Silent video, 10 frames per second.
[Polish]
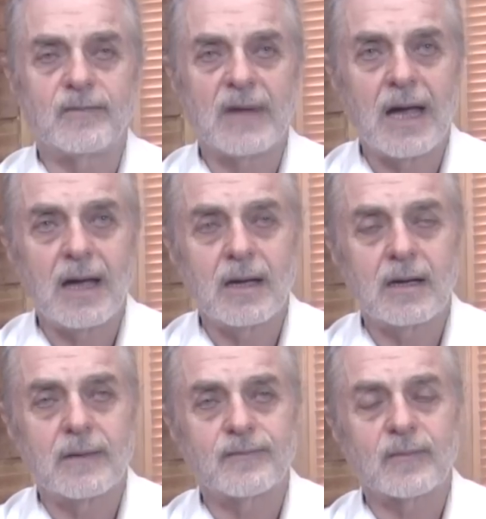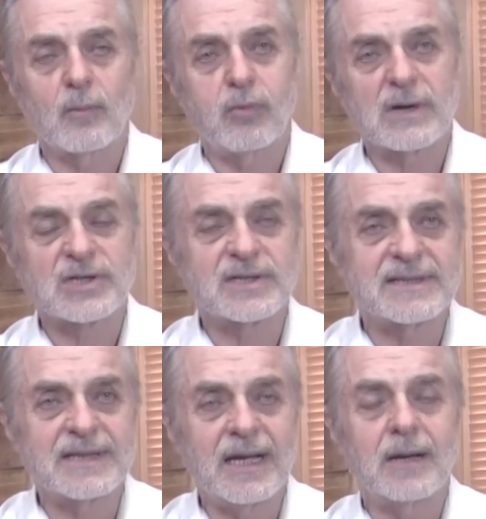na
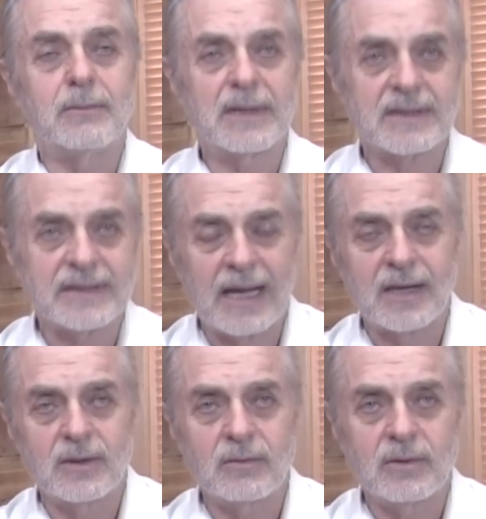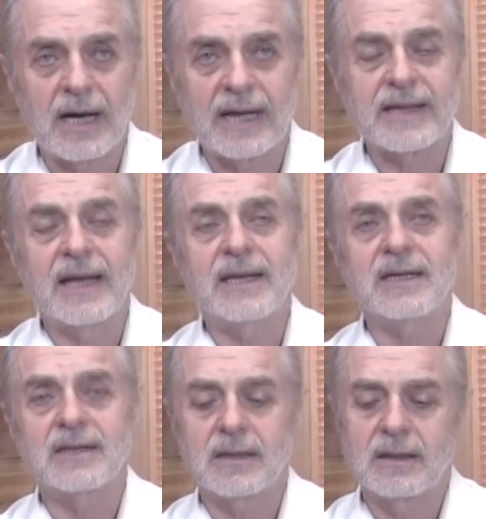płaszczyznę mentalną, a
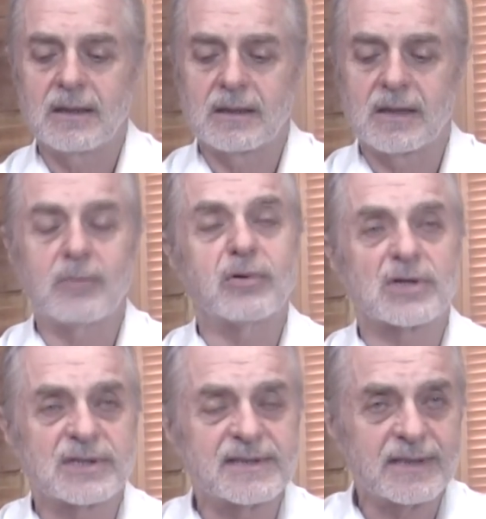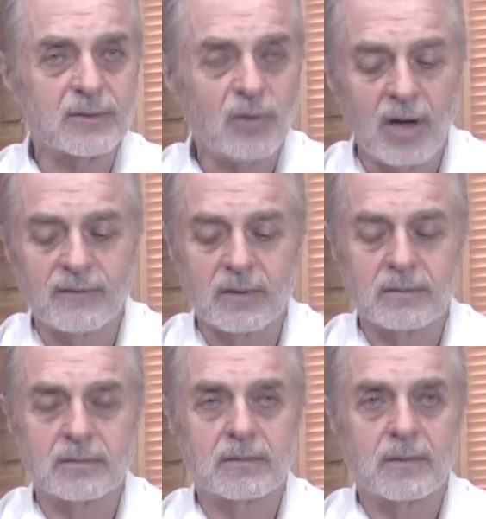dalej na płaszczyznę duchową.